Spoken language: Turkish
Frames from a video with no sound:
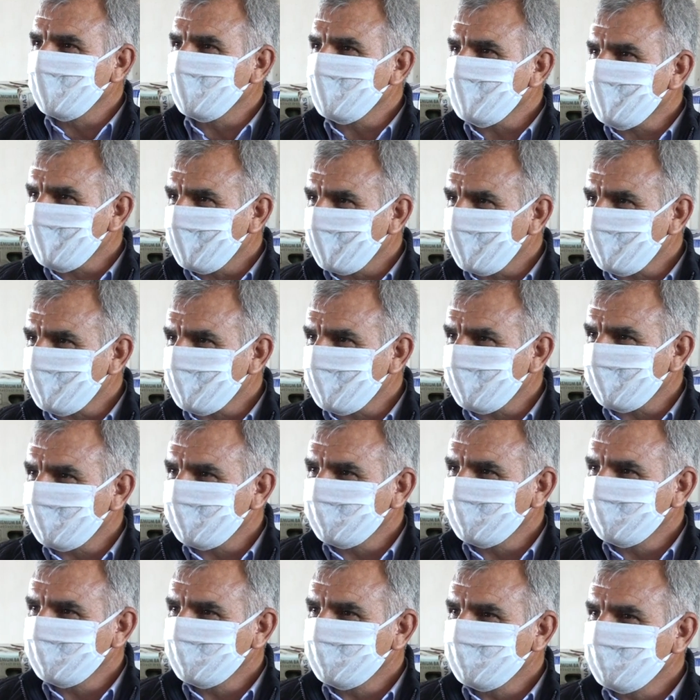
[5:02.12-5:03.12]
nefes alacak.
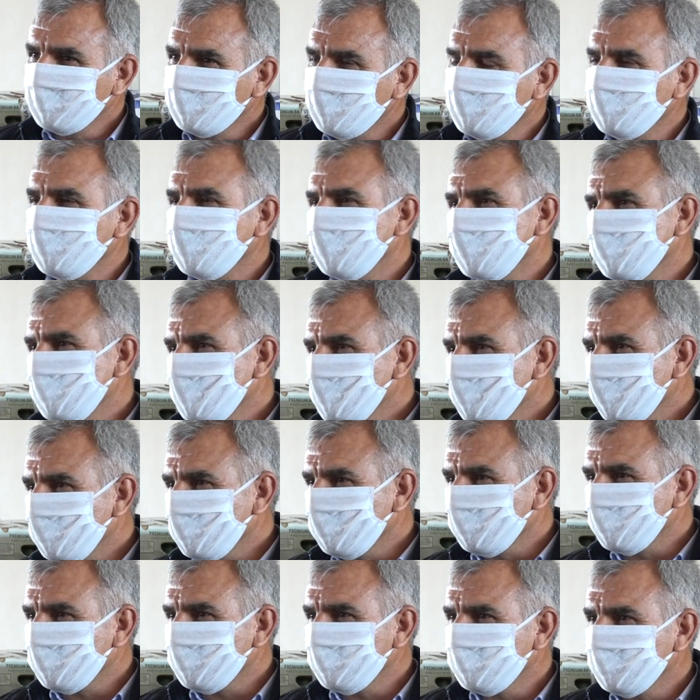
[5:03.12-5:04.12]
Umudumuz
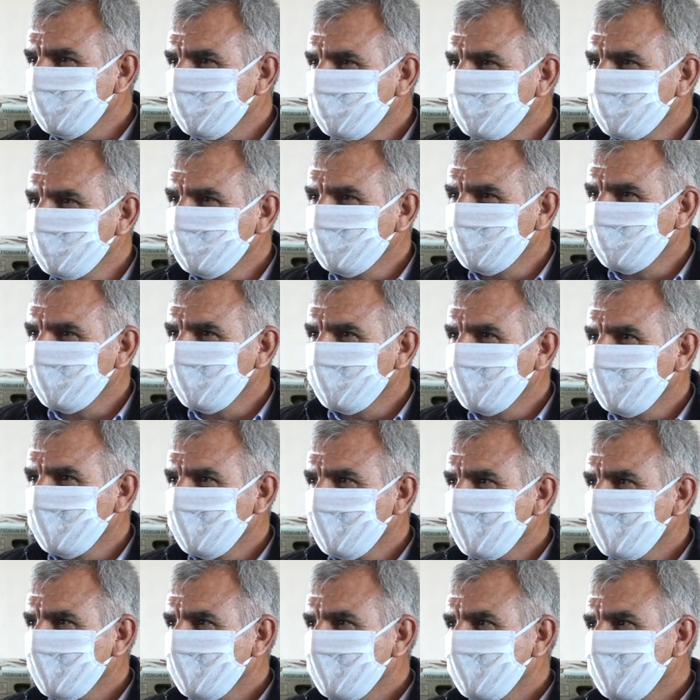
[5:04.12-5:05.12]
odur.
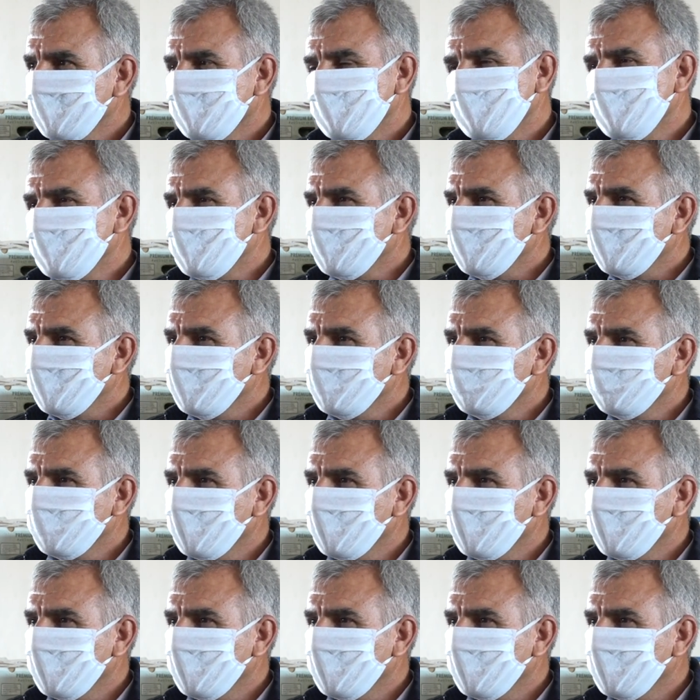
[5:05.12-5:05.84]
İnşallah